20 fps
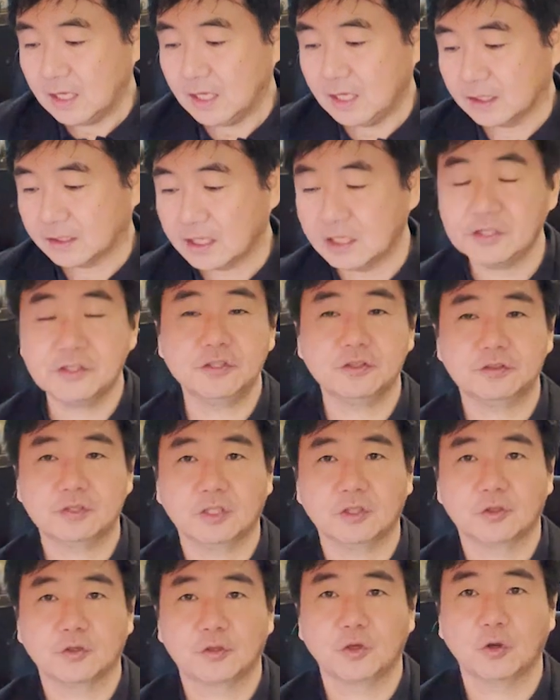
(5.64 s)
えー、研究
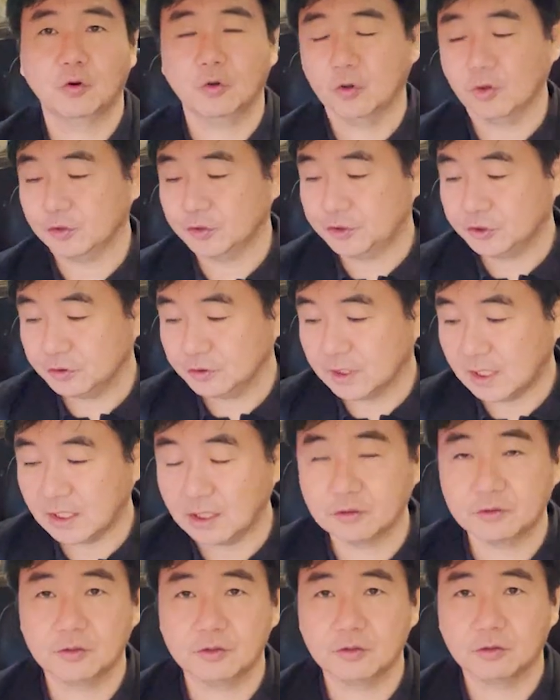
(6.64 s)
者の標本
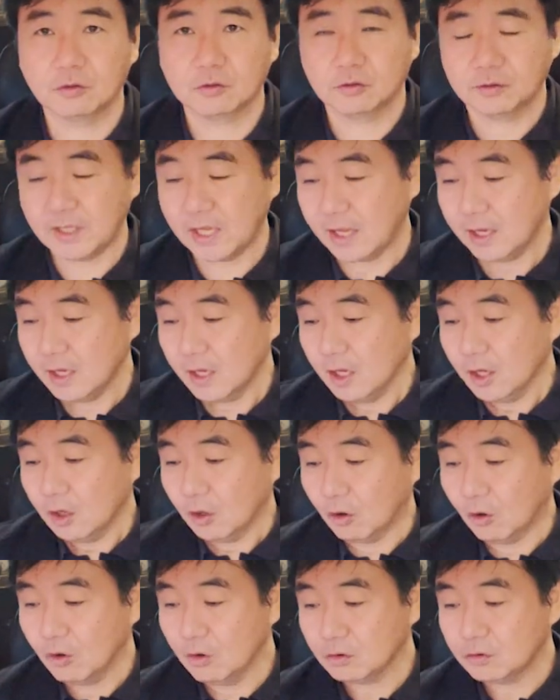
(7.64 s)
17ということで
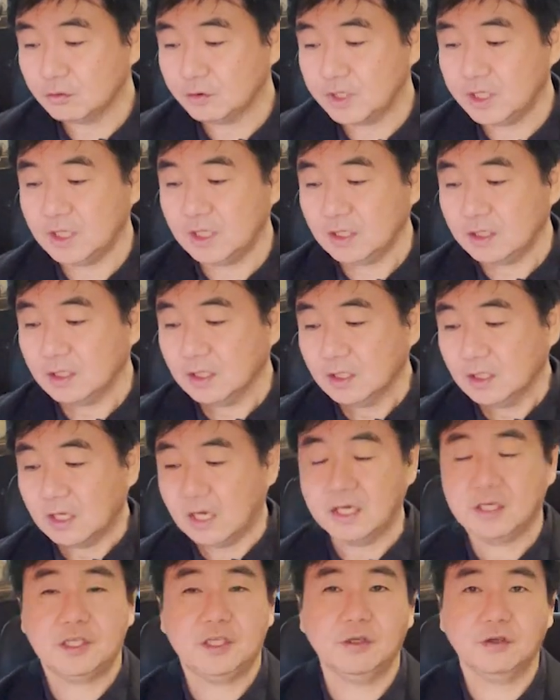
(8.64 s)
大栗、
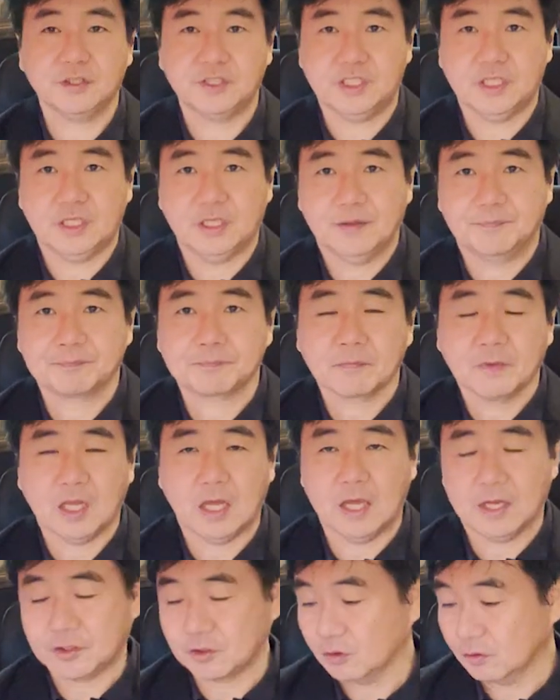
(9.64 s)
えー、博、
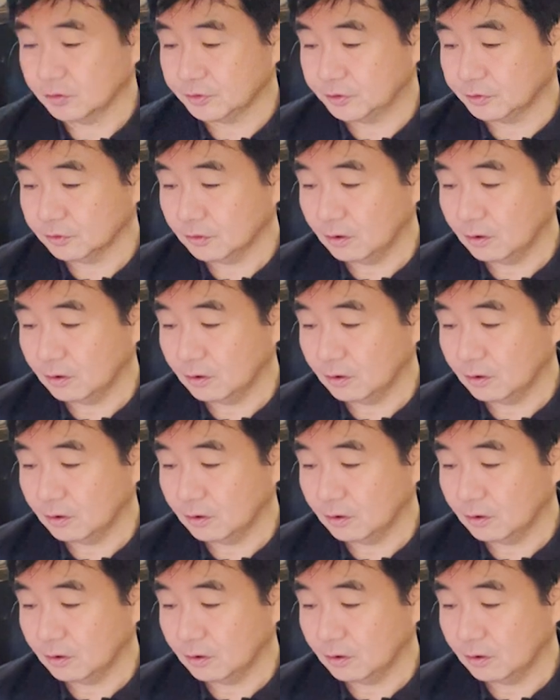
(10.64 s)
えー、教授